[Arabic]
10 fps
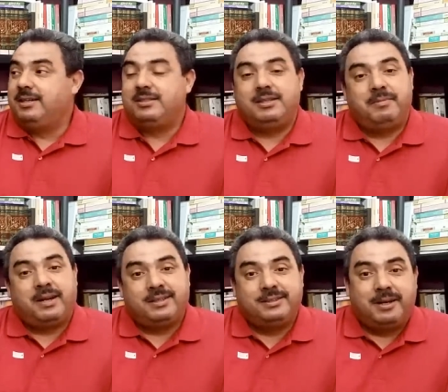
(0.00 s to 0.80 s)
شي
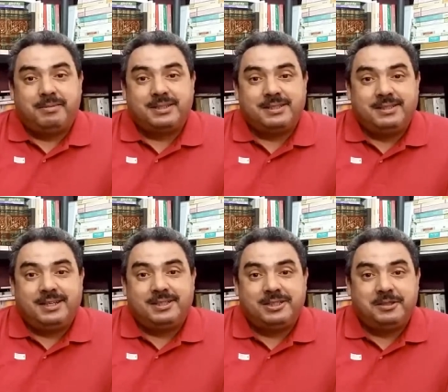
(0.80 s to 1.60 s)
مره الضربات
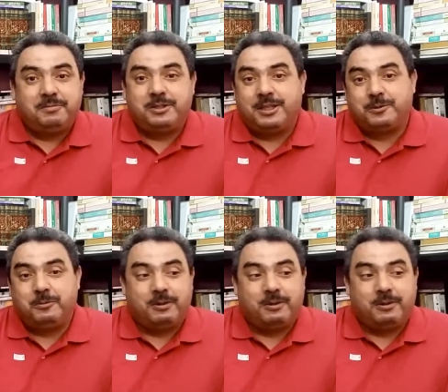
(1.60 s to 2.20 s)
ديال الشمس كتكون